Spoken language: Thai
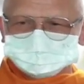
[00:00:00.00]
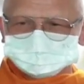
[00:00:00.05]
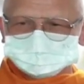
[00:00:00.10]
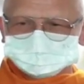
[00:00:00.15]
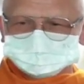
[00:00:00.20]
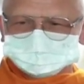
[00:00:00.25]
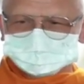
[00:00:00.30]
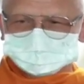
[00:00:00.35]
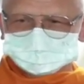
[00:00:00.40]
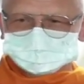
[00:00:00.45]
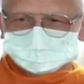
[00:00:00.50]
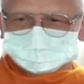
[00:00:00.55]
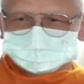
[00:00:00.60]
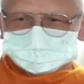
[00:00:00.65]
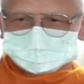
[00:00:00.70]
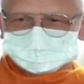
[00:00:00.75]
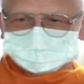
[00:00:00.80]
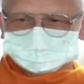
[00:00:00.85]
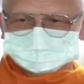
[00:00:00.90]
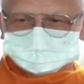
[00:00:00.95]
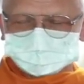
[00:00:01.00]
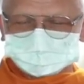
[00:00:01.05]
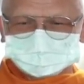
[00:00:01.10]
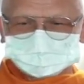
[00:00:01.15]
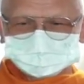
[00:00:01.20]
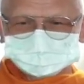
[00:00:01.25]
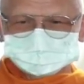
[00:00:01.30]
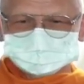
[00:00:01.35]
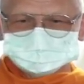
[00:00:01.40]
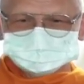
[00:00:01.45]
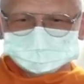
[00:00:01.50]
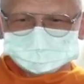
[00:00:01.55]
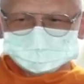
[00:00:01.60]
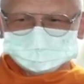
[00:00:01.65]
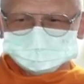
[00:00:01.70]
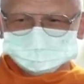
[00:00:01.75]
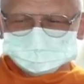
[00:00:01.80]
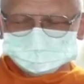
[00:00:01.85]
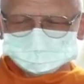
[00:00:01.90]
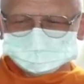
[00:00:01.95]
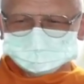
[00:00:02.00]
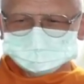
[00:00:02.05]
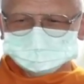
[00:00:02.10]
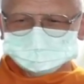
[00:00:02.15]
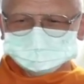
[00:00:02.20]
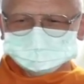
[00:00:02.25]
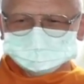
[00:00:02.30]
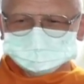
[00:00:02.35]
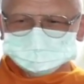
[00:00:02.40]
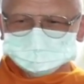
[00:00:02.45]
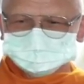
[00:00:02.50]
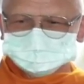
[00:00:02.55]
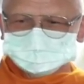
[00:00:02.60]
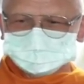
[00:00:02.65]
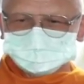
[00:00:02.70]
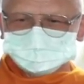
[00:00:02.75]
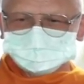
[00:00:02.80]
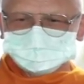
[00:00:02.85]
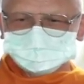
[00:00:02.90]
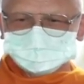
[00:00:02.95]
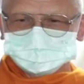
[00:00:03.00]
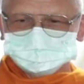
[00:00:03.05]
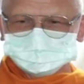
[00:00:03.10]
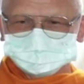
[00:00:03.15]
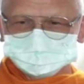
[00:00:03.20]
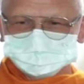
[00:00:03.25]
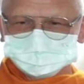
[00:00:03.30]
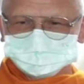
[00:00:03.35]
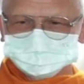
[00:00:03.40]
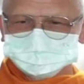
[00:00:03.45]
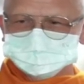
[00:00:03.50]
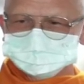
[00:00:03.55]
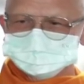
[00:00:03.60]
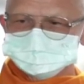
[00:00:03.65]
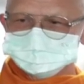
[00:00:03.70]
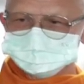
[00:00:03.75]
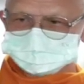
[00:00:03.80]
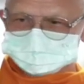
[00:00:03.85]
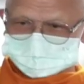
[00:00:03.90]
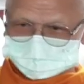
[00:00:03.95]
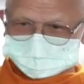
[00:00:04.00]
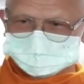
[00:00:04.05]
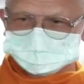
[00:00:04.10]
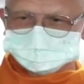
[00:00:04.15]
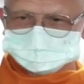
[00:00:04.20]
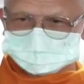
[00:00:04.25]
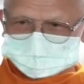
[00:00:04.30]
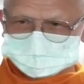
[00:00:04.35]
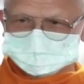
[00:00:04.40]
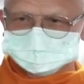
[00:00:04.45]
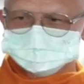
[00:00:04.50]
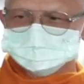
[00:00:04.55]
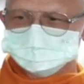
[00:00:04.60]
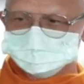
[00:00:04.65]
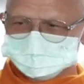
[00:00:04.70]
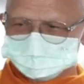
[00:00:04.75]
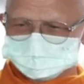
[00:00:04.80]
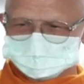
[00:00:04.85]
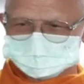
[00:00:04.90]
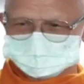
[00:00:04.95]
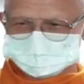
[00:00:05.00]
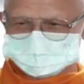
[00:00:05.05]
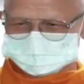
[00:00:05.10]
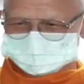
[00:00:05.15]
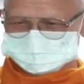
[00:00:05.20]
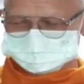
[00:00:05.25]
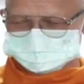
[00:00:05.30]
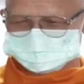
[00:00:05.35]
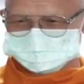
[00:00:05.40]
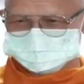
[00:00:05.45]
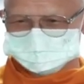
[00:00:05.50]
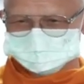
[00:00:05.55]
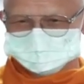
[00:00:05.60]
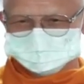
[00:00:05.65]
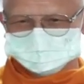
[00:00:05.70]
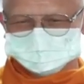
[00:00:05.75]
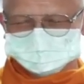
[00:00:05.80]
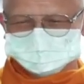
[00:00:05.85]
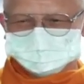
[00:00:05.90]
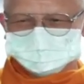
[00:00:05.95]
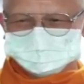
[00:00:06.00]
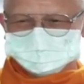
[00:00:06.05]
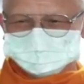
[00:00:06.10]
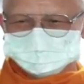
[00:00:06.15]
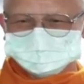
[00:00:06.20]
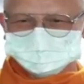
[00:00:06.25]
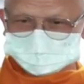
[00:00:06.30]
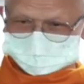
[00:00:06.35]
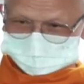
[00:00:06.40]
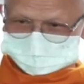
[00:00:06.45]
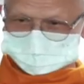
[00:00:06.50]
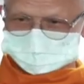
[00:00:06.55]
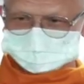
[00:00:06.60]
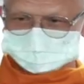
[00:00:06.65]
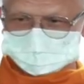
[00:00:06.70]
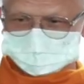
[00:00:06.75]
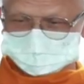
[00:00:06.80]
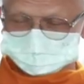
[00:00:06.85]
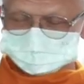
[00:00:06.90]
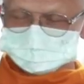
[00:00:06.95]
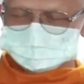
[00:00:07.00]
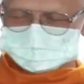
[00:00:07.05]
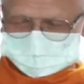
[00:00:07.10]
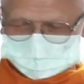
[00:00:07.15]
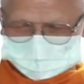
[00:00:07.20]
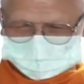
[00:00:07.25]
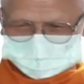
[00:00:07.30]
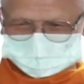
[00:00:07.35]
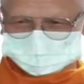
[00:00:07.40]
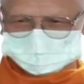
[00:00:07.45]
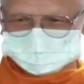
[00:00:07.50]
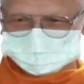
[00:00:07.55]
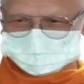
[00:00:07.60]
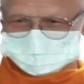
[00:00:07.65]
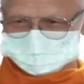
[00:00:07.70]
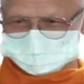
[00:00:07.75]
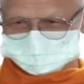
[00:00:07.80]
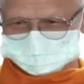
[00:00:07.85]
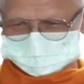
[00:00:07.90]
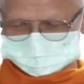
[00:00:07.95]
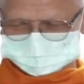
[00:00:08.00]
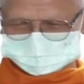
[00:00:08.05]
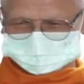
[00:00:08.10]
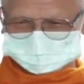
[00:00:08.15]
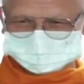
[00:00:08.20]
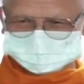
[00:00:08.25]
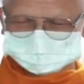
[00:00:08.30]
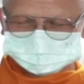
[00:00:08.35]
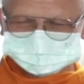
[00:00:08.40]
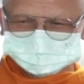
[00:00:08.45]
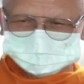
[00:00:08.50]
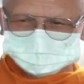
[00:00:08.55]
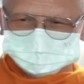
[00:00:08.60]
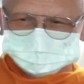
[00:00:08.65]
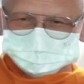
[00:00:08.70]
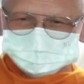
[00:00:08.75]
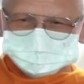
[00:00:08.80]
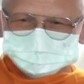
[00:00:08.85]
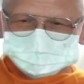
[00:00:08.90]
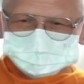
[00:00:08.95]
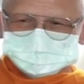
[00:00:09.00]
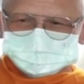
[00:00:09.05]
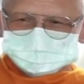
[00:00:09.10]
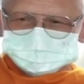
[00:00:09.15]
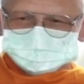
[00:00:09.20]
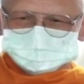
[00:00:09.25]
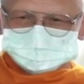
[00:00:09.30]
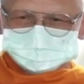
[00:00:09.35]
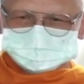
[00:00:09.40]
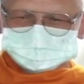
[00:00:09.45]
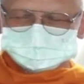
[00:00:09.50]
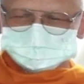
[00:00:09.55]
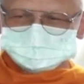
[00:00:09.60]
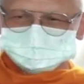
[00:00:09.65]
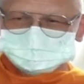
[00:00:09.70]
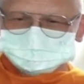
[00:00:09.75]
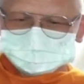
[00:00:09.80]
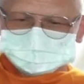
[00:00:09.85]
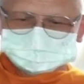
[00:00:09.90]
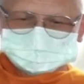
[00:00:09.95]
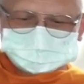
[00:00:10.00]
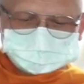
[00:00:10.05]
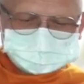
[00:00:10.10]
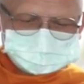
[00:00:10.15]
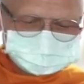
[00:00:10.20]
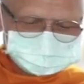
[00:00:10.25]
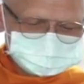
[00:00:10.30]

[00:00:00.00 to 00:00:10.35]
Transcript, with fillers: พุทธังสรนังกัจจามิถือเอาความรู้ที่เข้าถึงความจริงที่รู้นั่นนะด้วยปัญญาด้วยใจเป็นที่พึ่ง ส่วนธรรมังสนังกั